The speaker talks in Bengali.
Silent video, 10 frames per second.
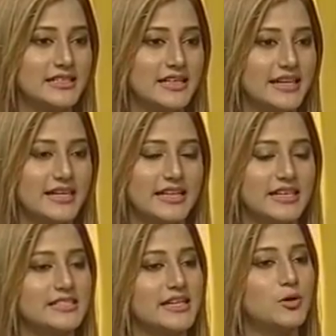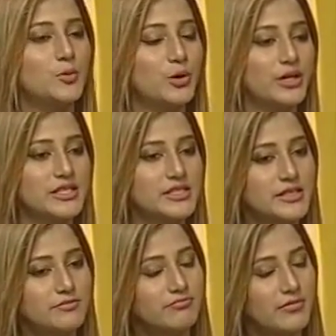লেখালেখি সেই উপন্যাস
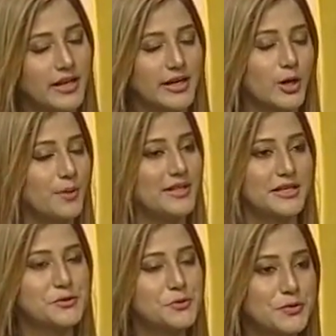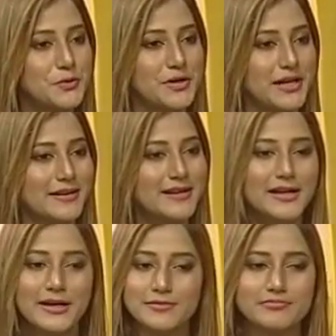লেখা কবে থেকে শুরু করলেন
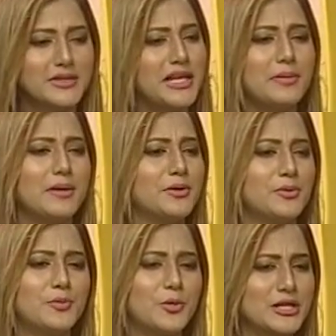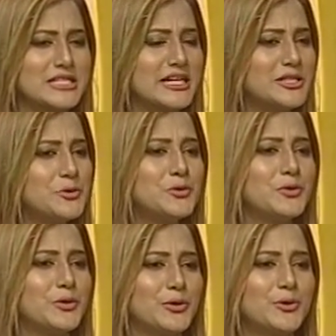কিভাবে উপন্যাস লেখা শুরু
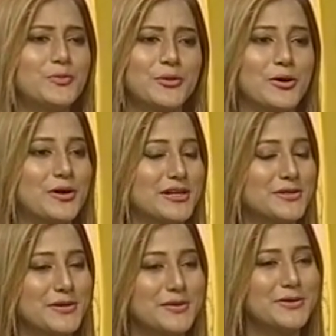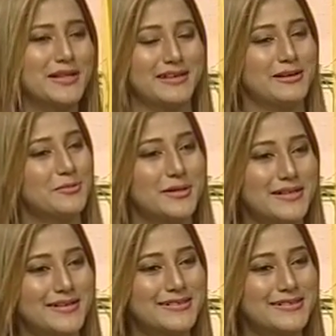হলো অনুপ্রেরণাটা আসলে কোথা থেকে পেলেন